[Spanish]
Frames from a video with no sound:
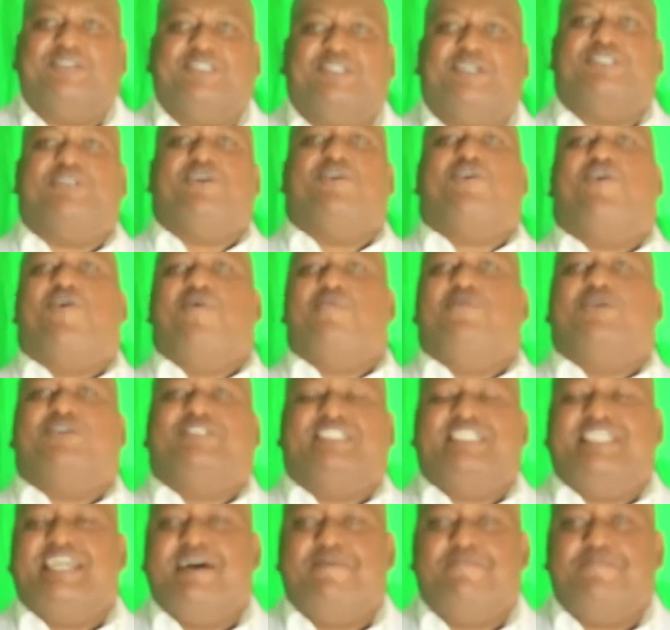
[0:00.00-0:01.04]
Nosotros,
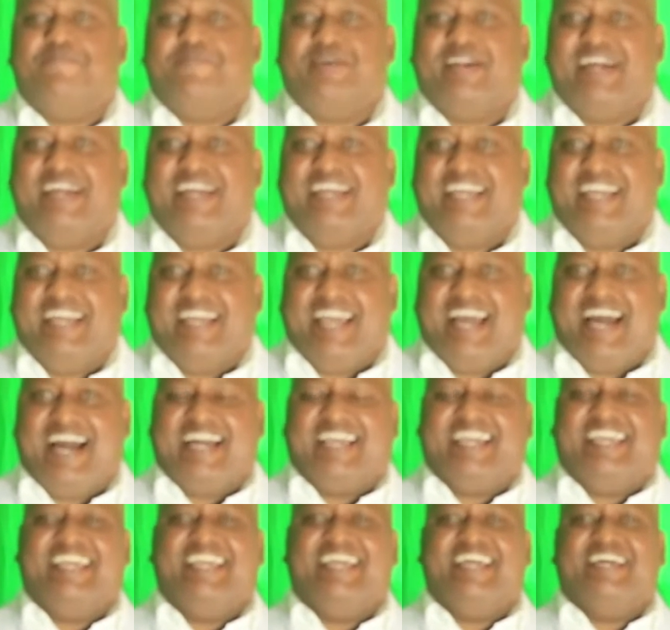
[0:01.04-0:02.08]
como siempre,
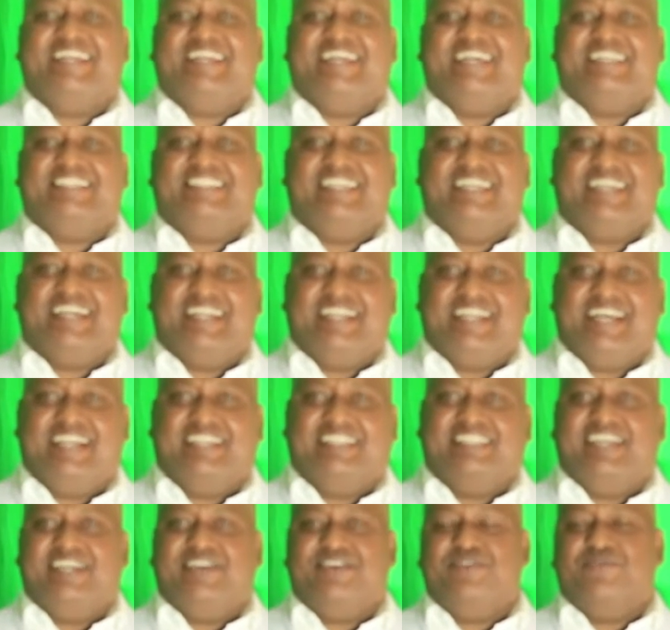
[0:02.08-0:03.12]
aquí en este
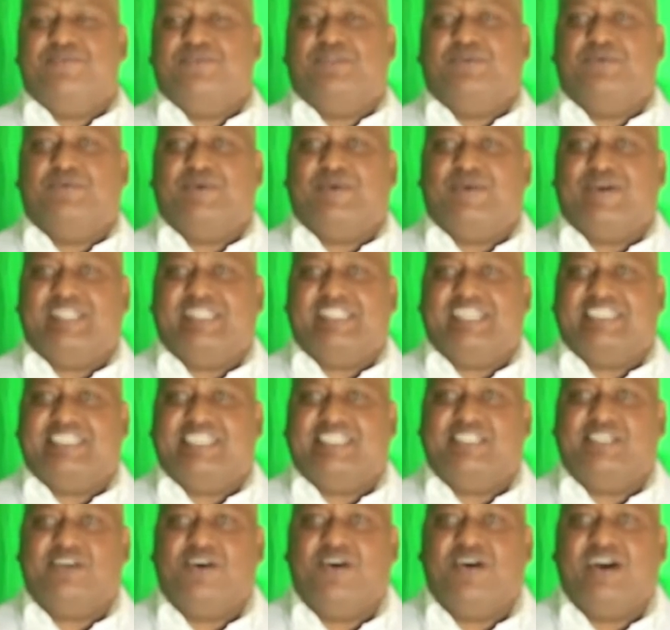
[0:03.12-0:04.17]
canal de YouTube, en esta
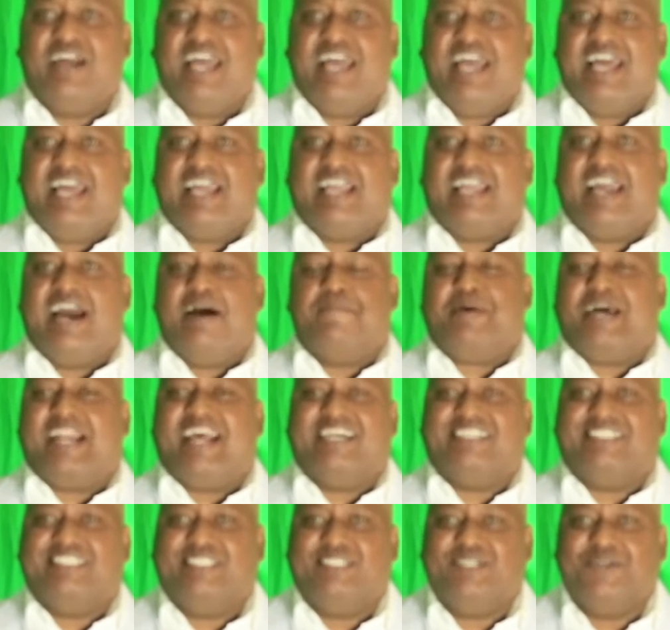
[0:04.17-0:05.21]
sesión
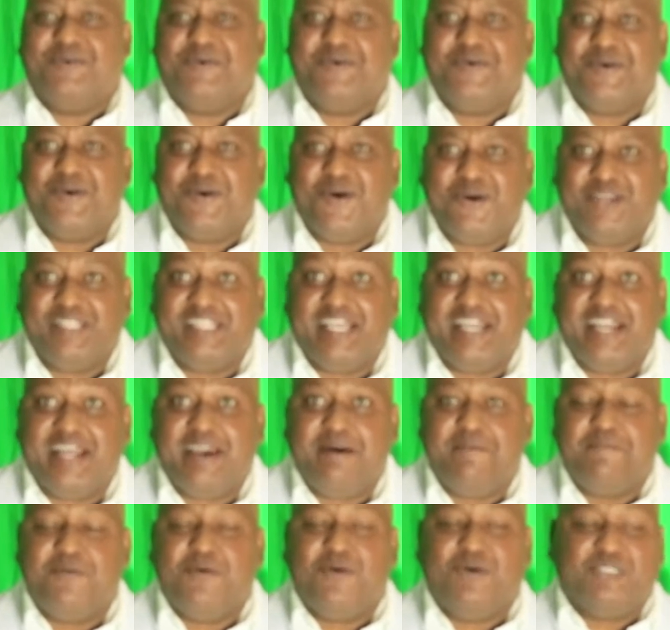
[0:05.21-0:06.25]
Cámara Zoom, hoy
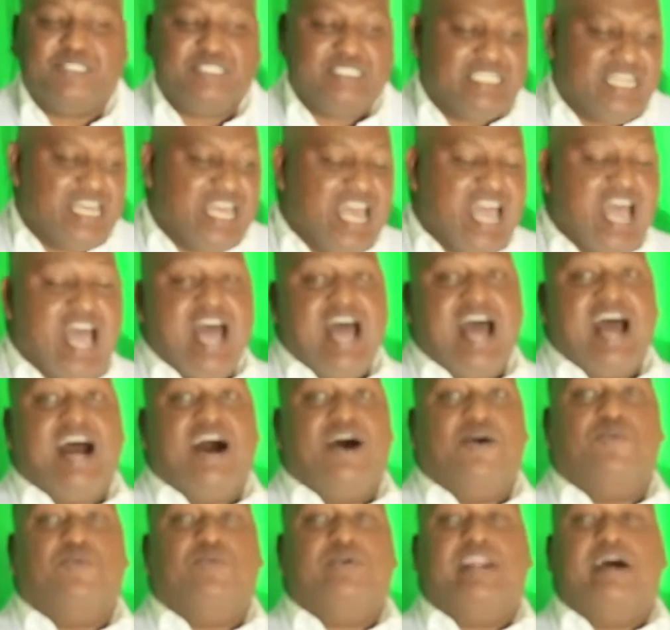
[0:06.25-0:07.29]
tenemos
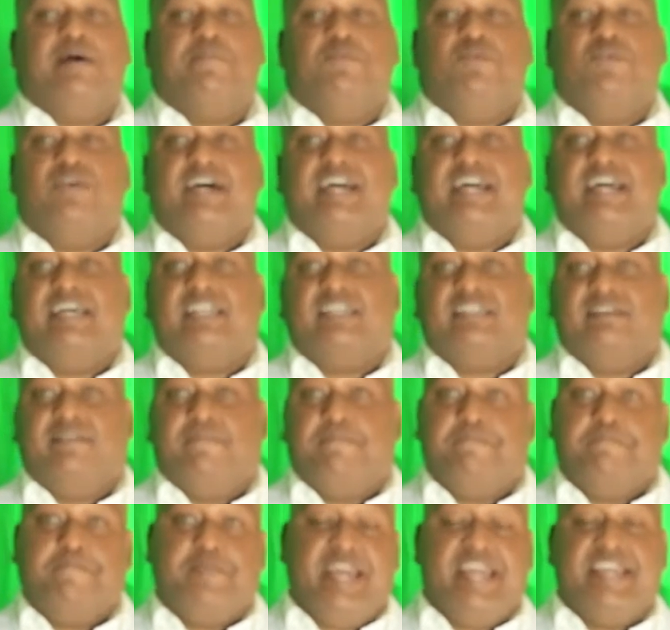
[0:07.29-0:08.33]
a una mujer
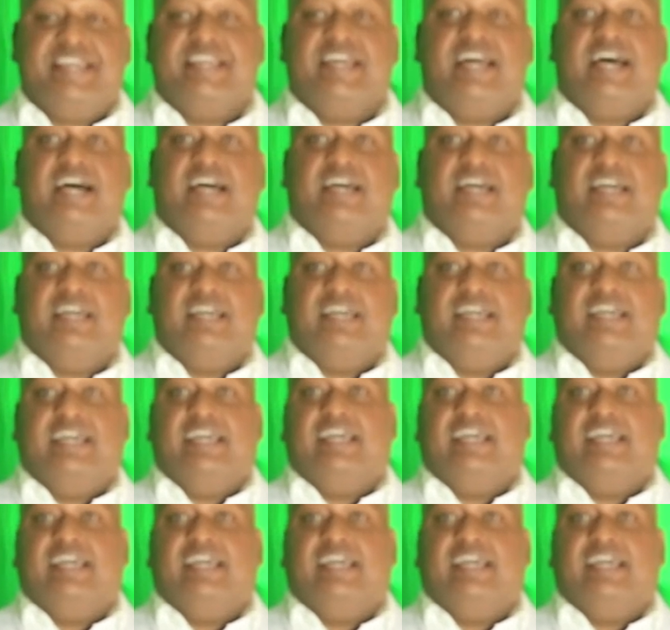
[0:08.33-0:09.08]
bella,